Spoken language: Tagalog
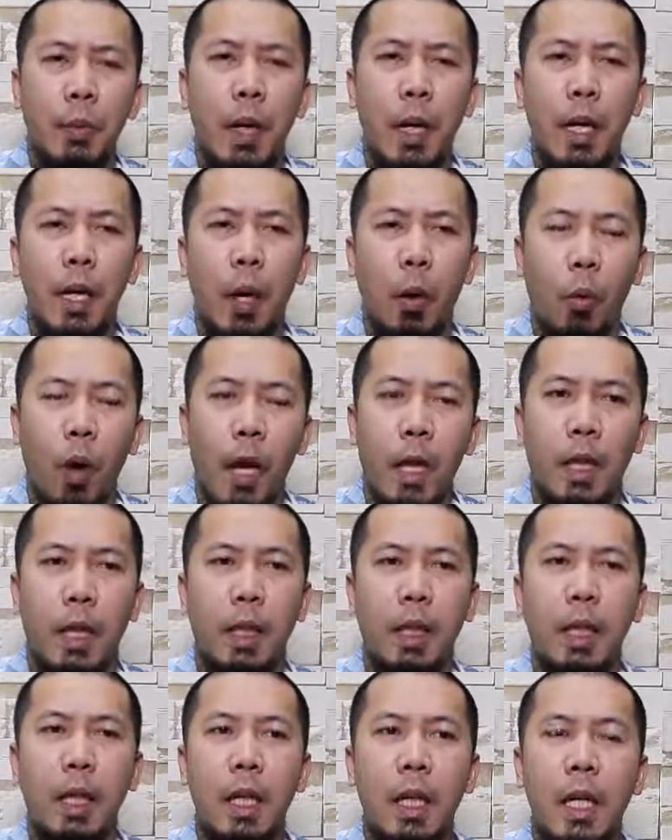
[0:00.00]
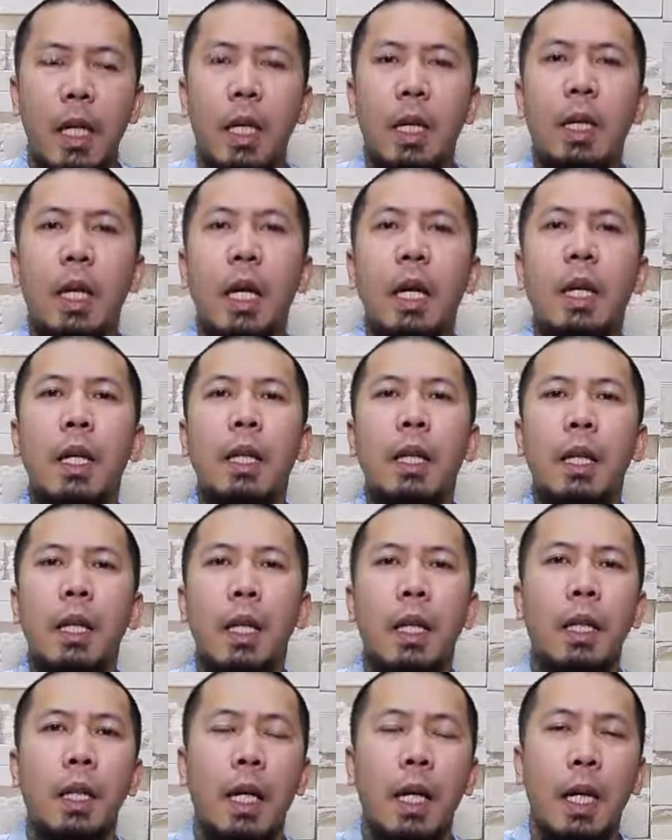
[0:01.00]
mga gawain na
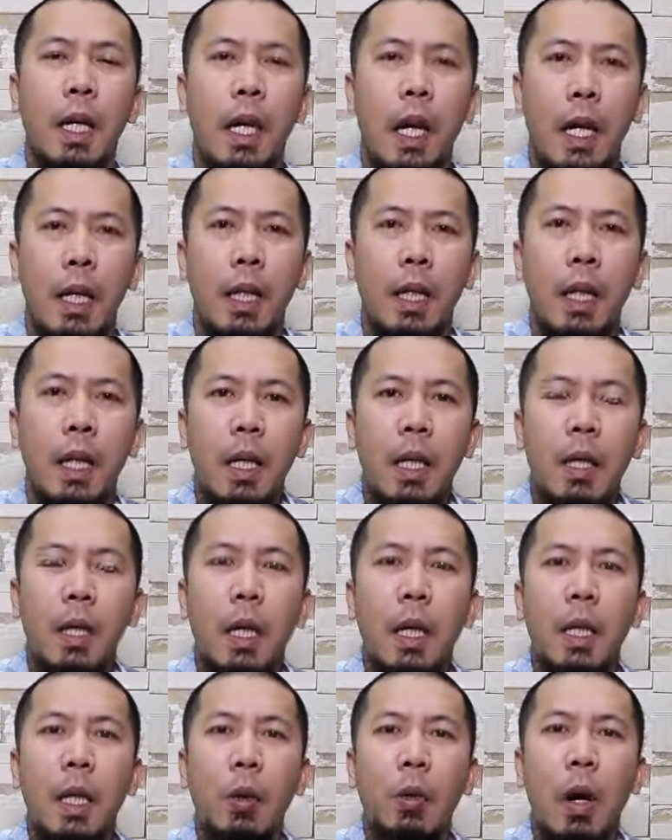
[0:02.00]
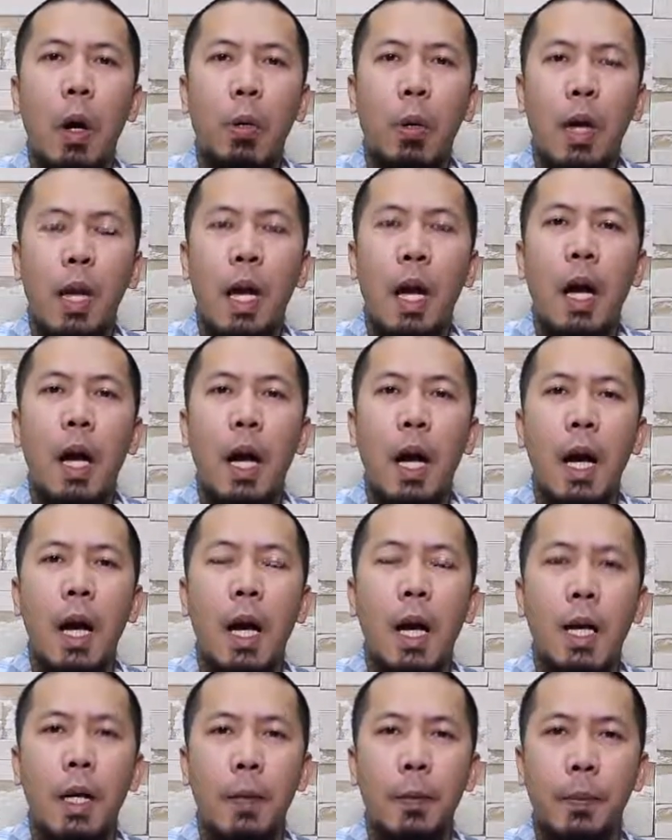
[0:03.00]
nagiging dahilan na nawawala
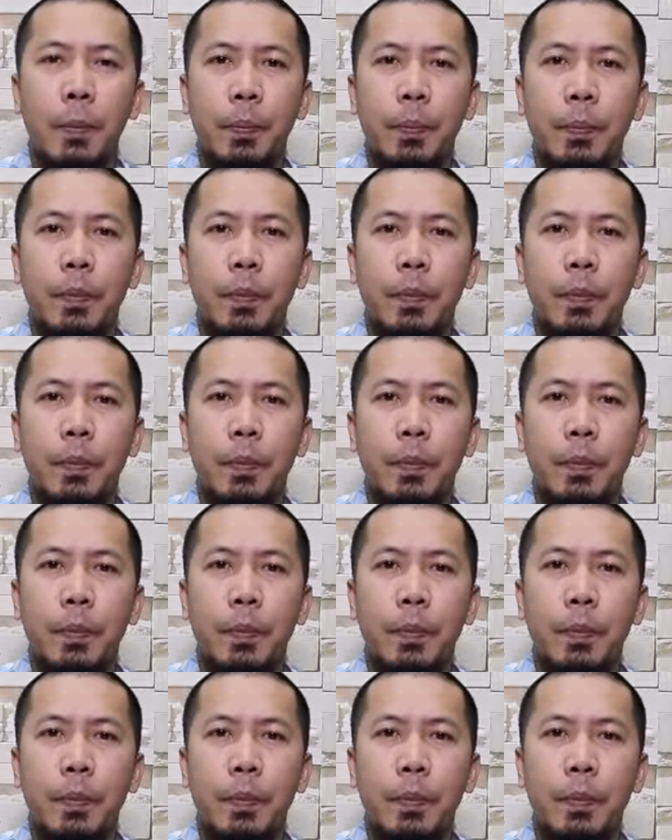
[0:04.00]
ang